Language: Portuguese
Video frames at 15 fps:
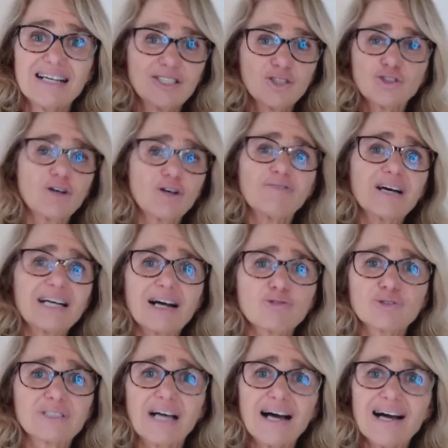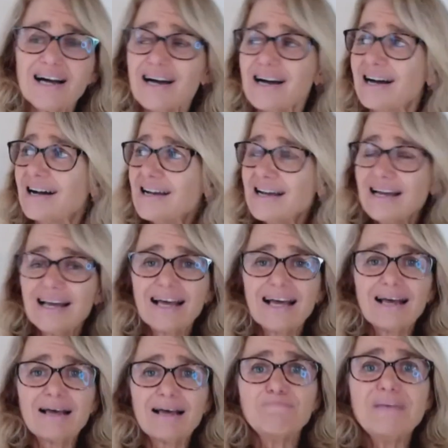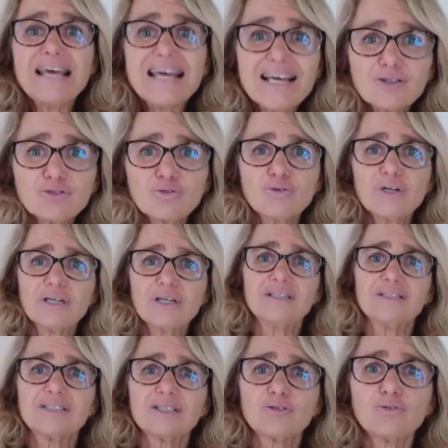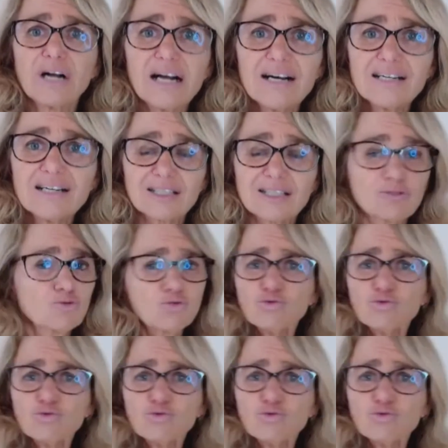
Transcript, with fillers: você só vai causar é, medo, insegurança,